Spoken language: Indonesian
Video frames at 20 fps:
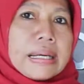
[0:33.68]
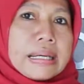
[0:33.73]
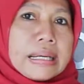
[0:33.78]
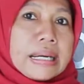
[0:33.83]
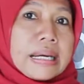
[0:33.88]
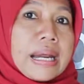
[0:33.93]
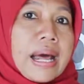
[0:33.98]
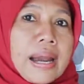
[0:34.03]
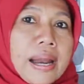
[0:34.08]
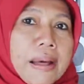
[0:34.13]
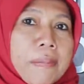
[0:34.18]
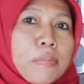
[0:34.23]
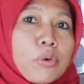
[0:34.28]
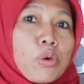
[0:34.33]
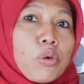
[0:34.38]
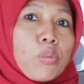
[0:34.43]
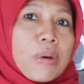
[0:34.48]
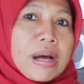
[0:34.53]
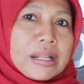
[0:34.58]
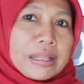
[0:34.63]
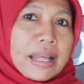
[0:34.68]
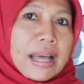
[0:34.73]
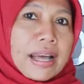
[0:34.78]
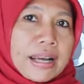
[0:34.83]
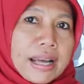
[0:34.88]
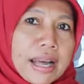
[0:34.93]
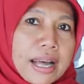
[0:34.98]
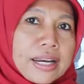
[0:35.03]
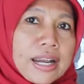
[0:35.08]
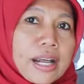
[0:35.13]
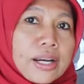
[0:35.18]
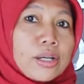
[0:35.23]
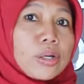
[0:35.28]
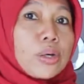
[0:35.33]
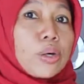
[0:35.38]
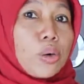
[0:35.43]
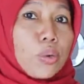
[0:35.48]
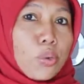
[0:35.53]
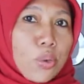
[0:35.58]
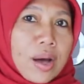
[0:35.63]
di dalam rumah tangga dan
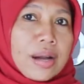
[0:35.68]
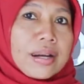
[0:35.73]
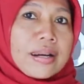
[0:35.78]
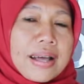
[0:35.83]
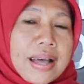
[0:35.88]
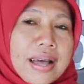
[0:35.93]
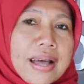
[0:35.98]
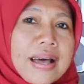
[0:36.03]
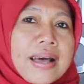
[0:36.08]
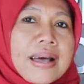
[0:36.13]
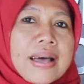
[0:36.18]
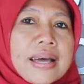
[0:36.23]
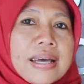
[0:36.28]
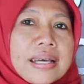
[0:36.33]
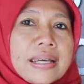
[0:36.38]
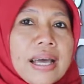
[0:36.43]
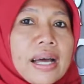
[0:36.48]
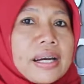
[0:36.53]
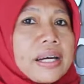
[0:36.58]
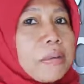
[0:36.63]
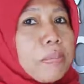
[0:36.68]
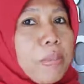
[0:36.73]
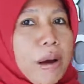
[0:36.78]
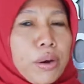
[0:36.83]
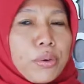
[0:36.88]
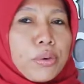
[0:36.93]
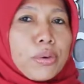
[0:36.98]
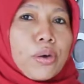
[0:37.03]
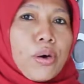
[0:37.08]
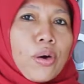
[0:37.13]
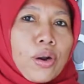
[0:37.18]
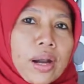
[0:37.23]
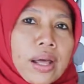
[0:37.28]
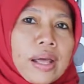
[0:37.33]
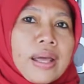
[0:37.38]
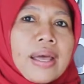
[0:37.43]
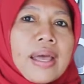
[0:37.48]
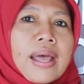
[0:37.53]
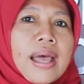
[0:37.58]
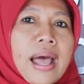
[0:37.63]
keluarga yang dibangun oleh
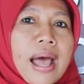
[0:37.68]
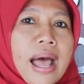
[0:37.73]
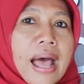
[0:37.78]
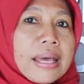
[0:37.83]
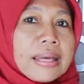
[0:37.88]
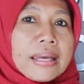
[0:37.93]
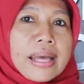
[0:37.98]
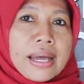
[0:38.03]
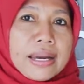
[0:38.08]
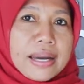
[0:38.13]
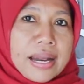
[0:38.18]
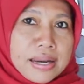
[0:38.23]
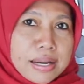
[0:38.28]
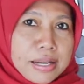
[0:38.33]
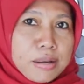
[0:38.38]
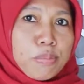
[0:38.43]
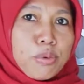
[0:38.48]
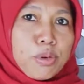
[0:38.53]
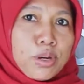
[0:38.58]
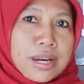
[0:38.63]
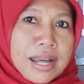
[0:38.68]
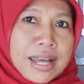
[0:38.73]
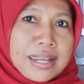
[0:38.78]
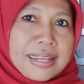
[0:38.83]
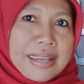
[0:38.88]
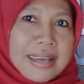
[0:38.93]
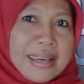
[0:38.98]
ayah dan ibunda.